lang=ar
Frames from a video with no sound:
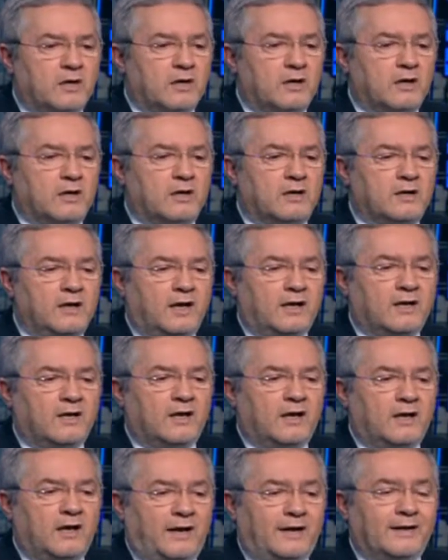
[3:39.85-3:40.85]
آه نحن
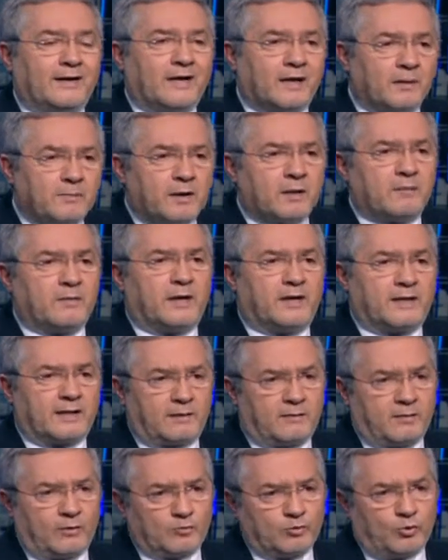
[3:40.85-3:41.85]
عندنا خبره بهذا
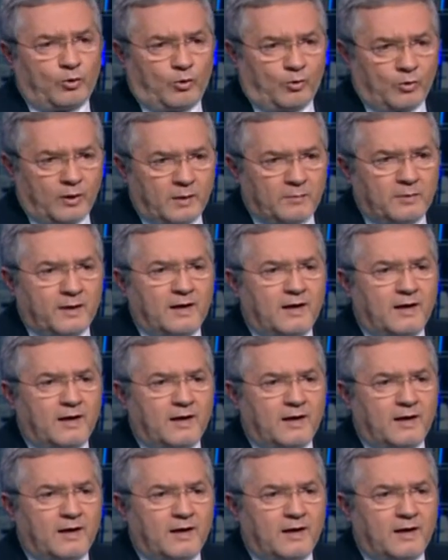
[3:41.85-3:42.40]
الموضوع مش تنظيم